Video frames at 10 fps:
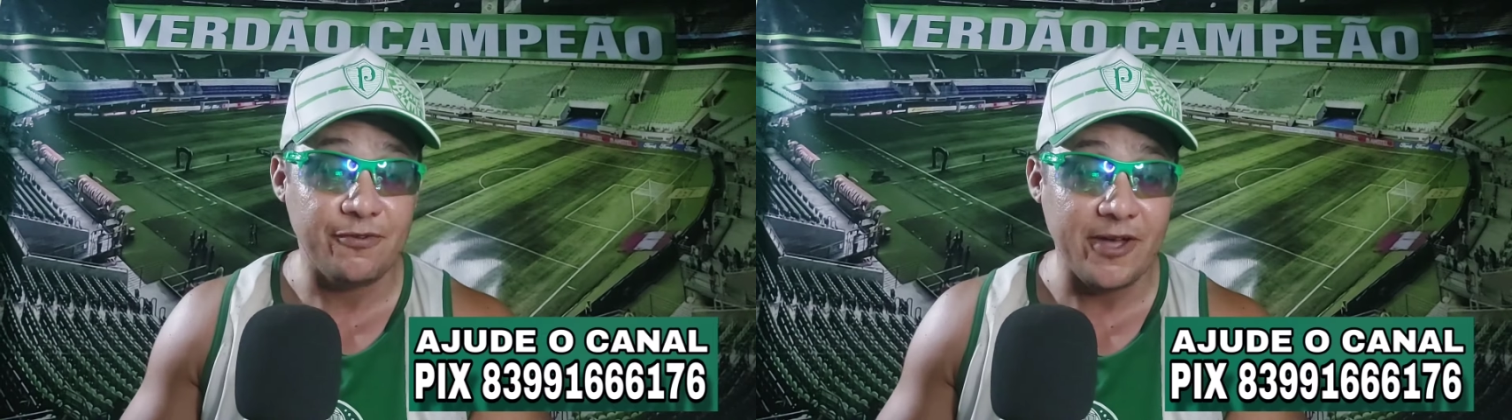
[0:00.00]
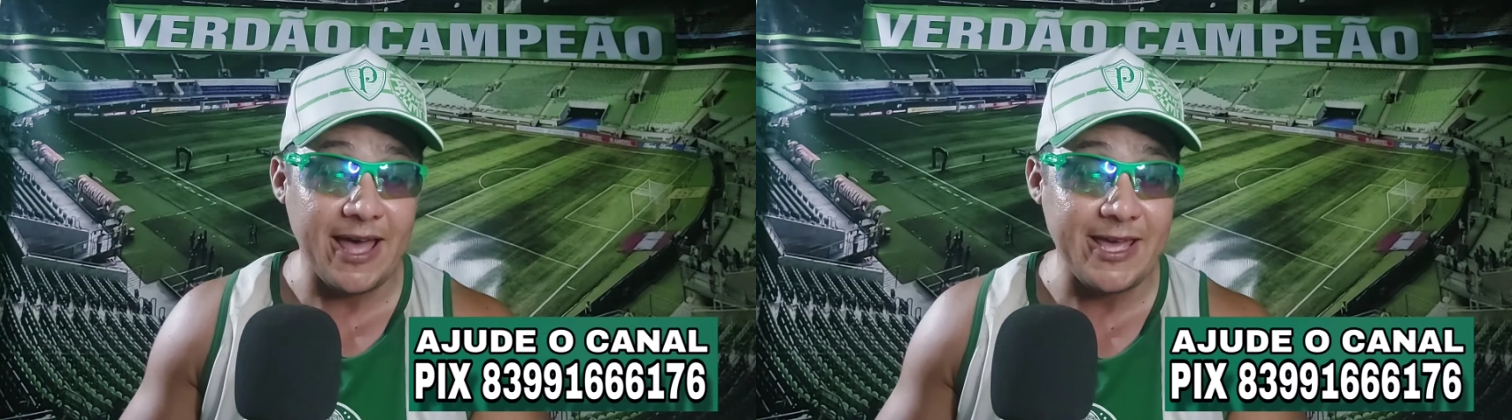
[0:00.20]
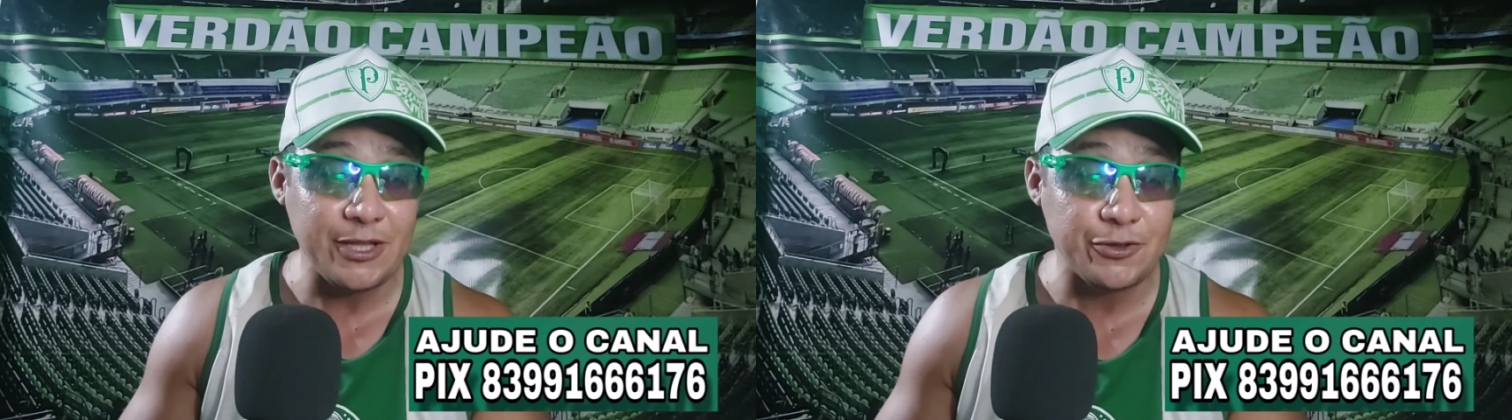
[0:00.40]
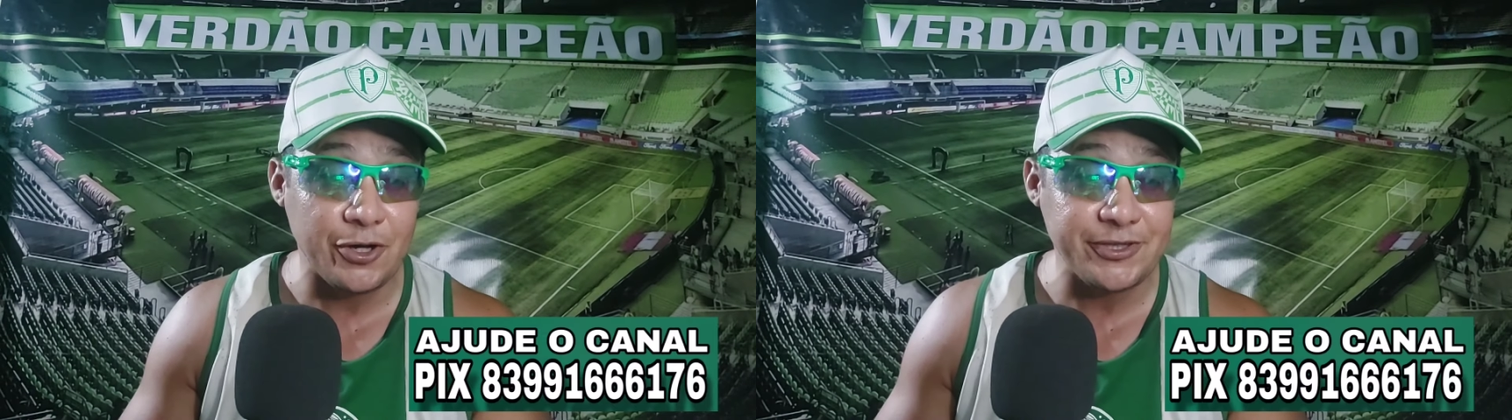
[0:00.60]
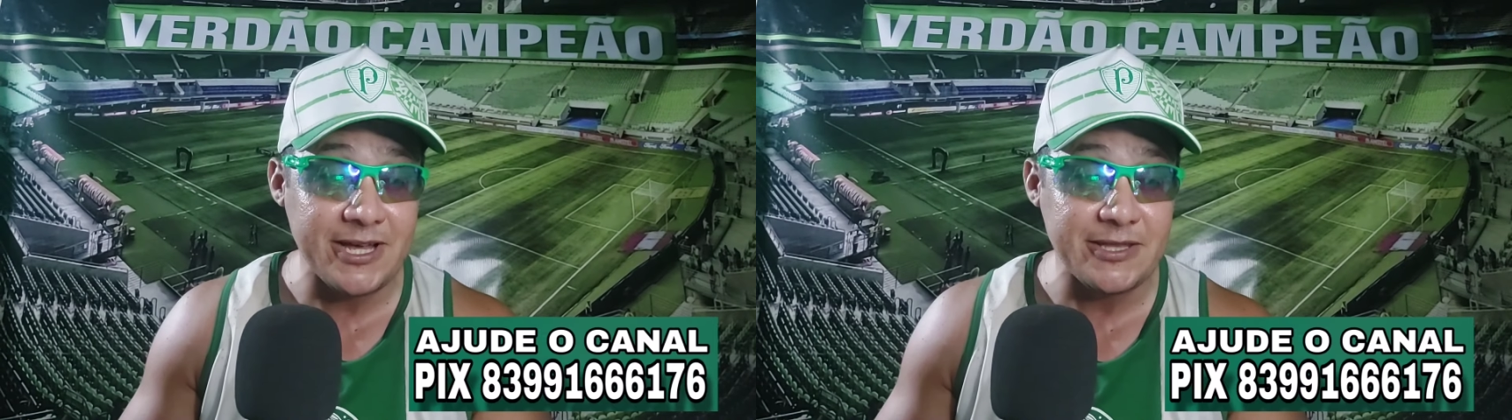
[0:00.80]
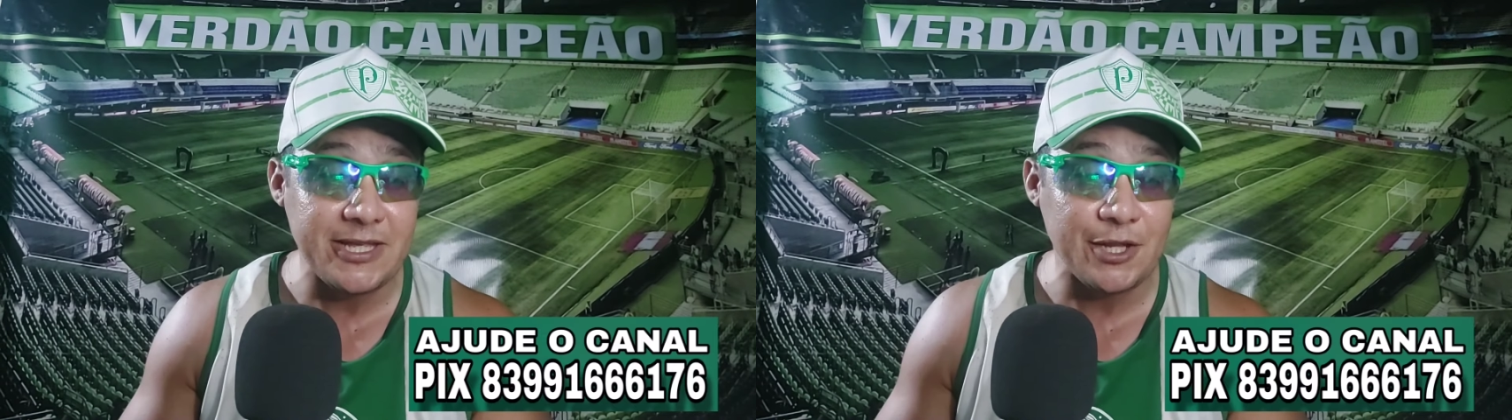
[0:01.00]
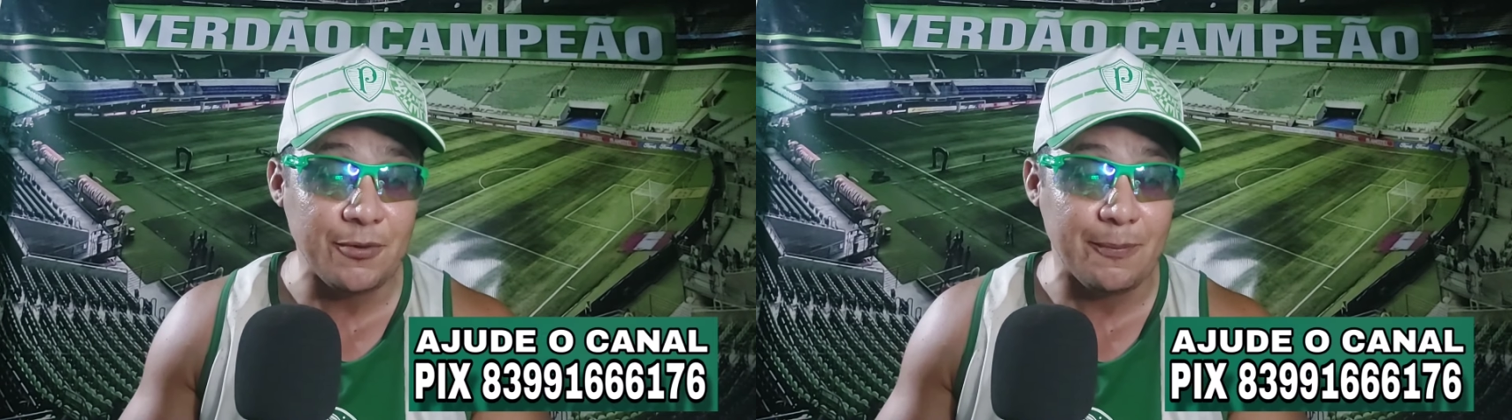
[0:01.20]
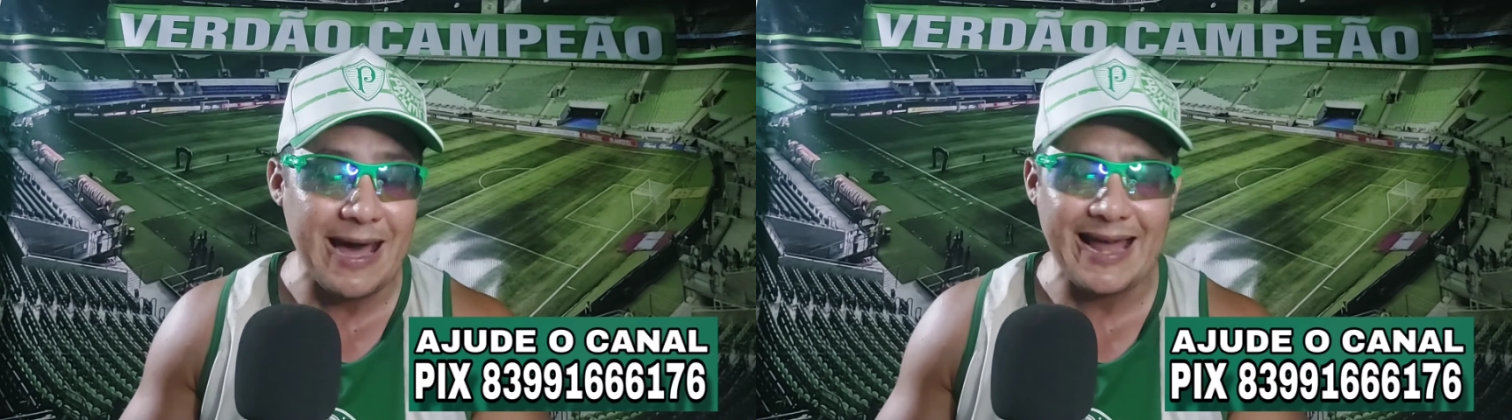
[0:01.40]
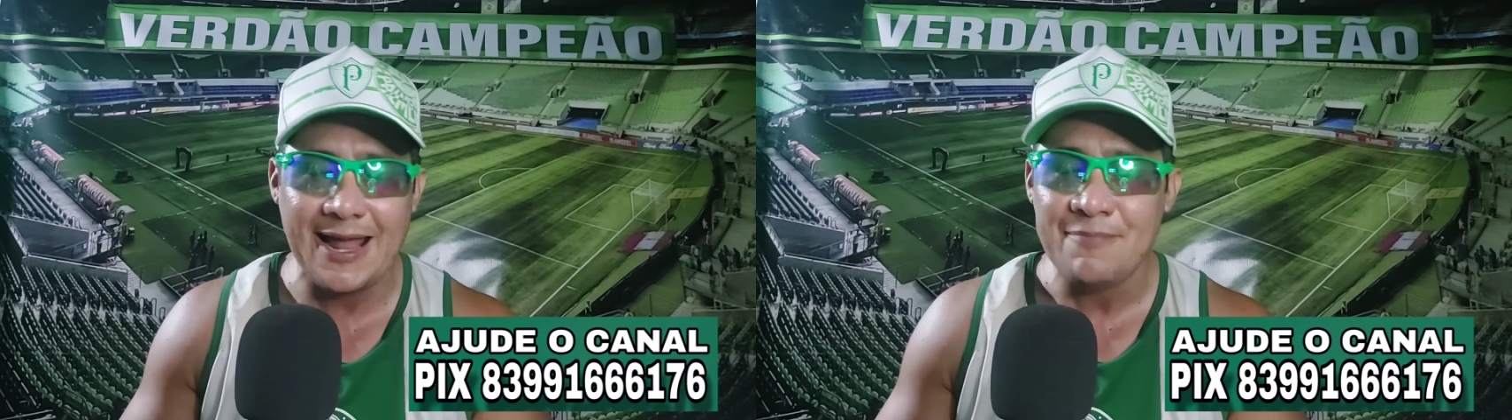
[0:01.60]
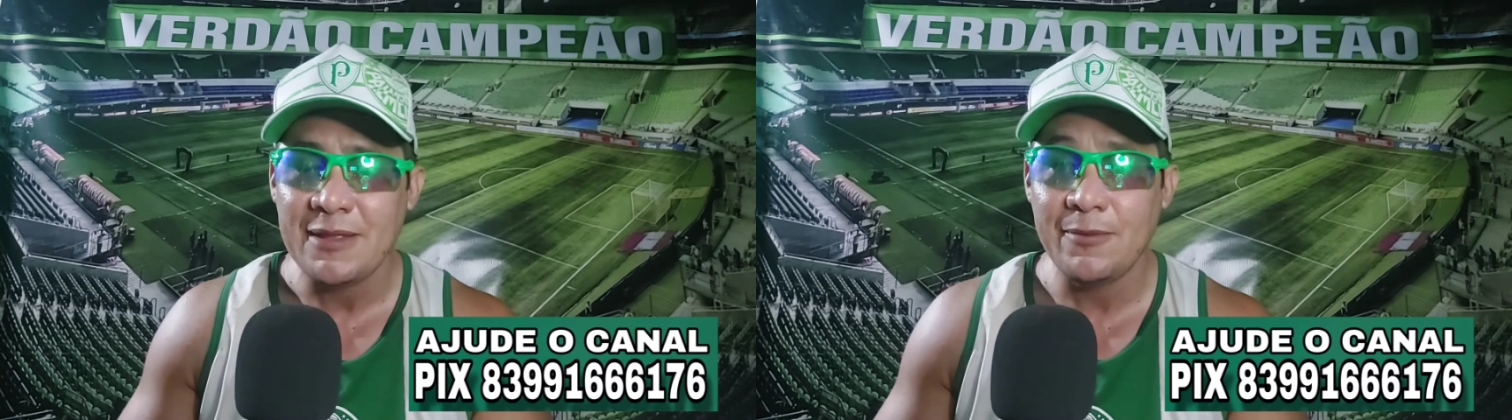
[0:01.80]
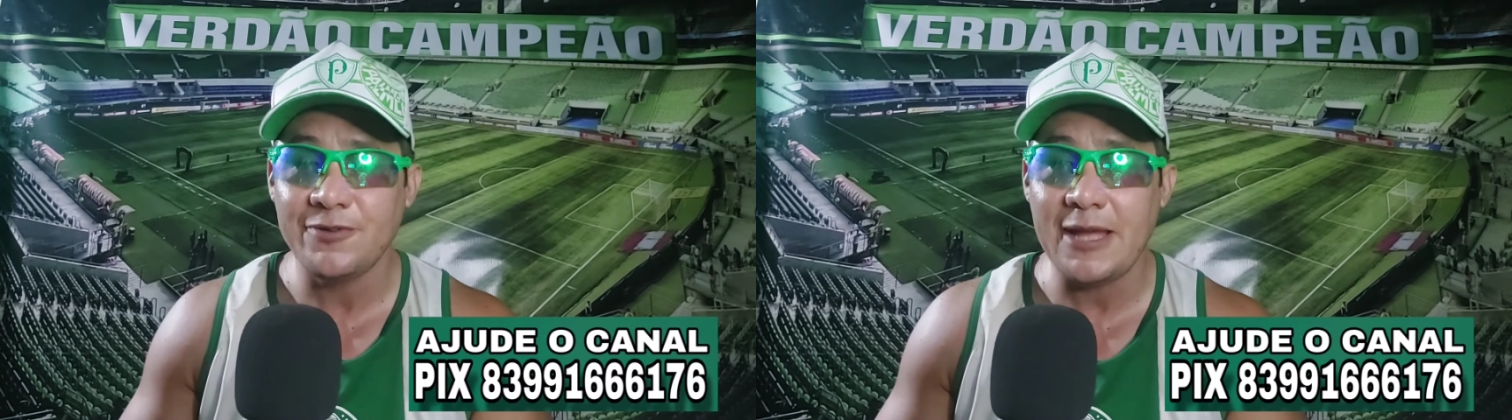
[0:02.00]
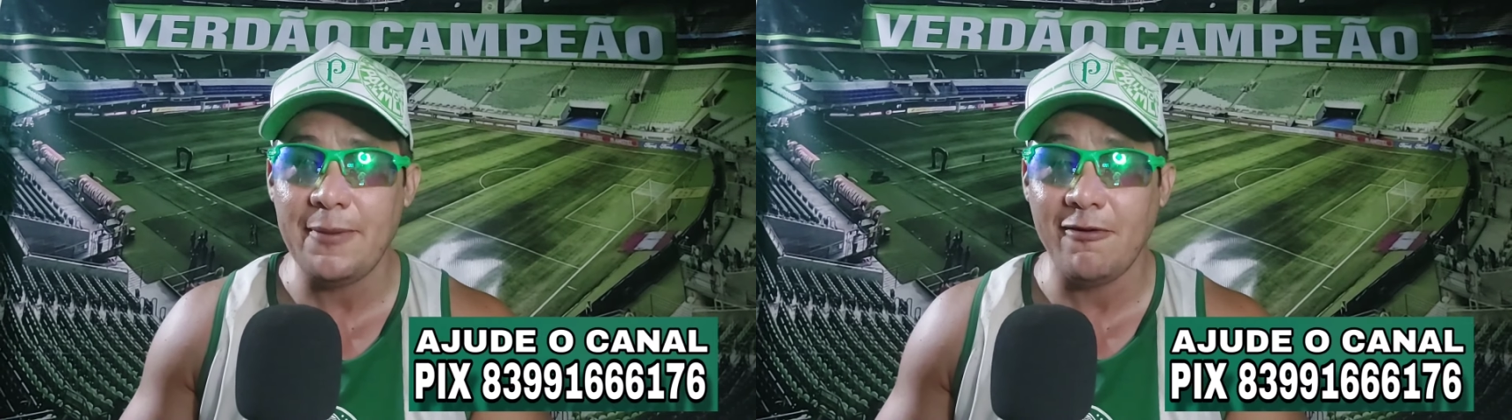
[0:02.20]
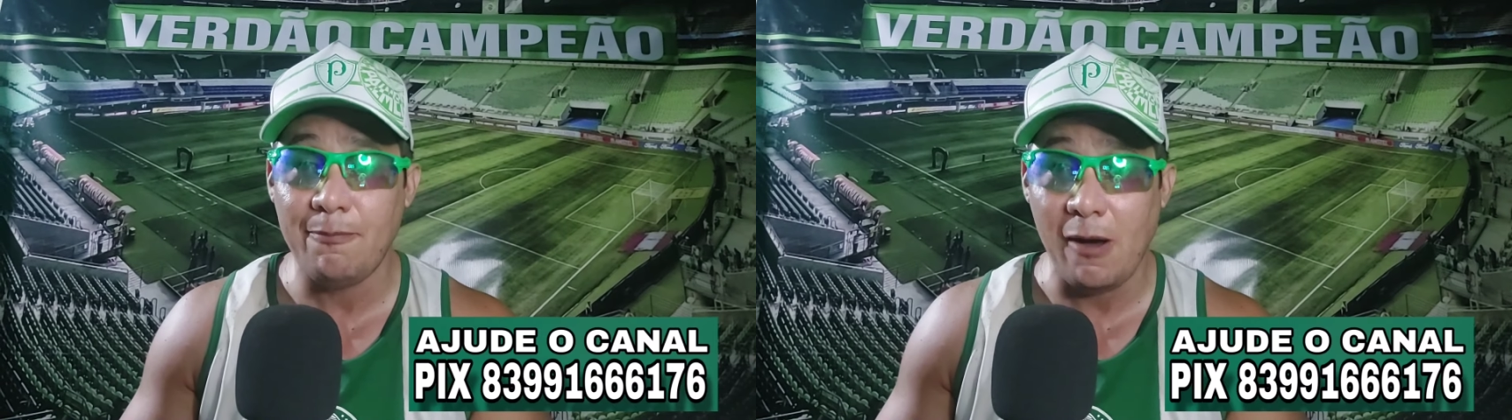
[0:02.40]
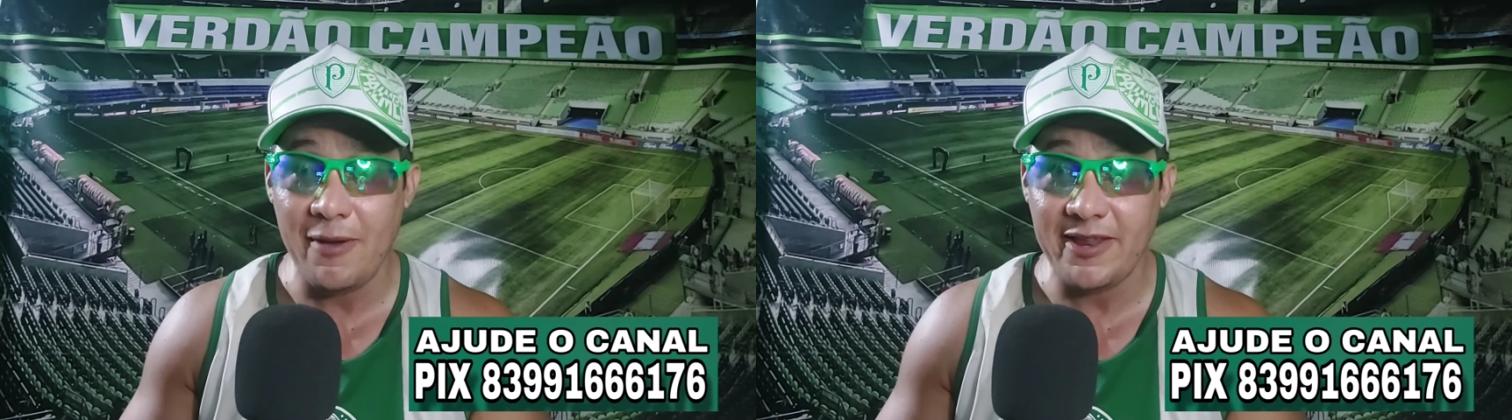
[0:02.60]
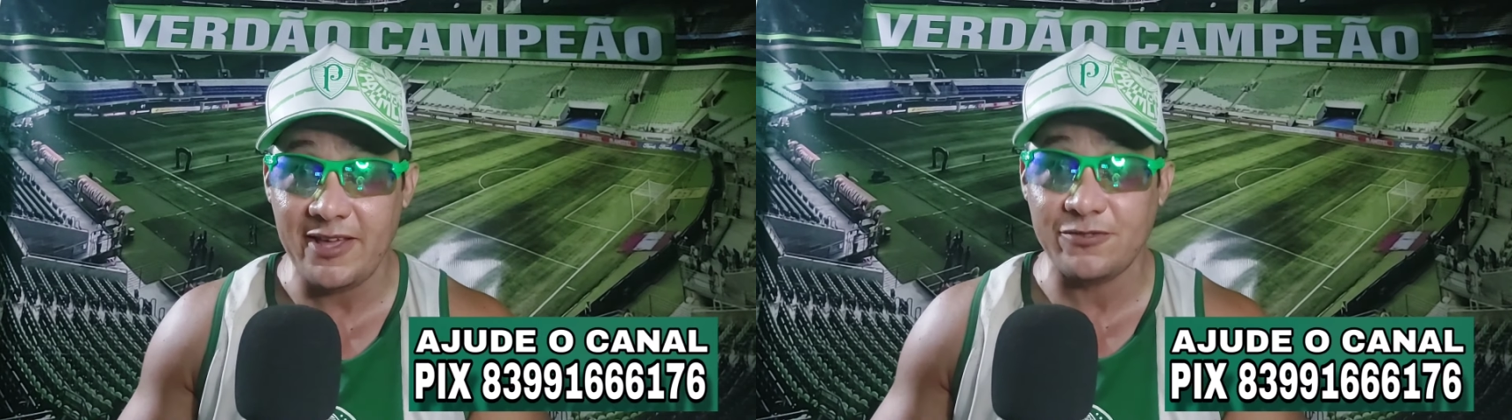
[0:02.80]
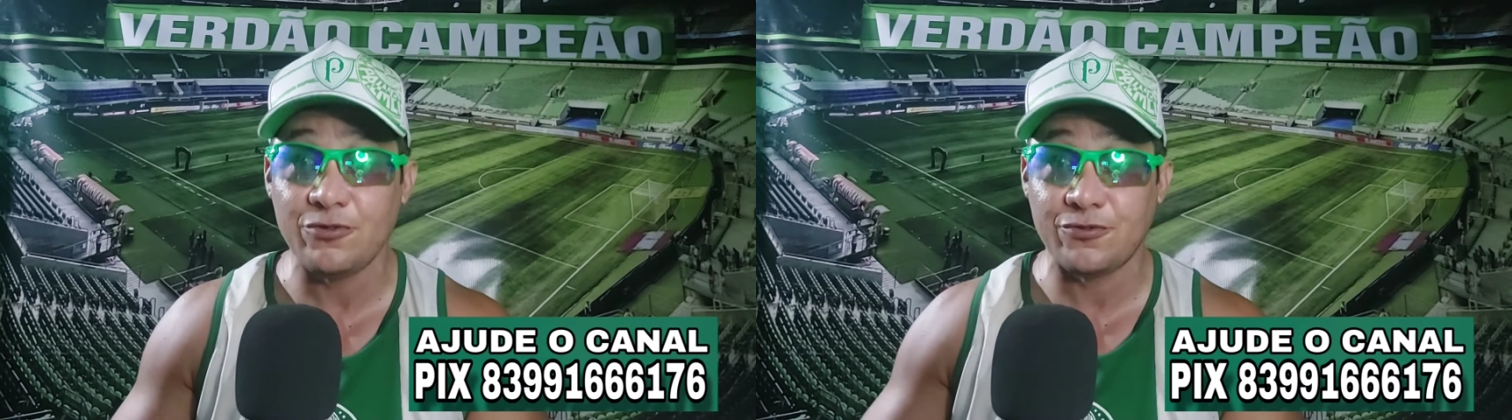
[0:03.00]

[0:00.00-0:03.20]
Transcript: foi aí do Danilo Bala, meus amigos palmeirenses.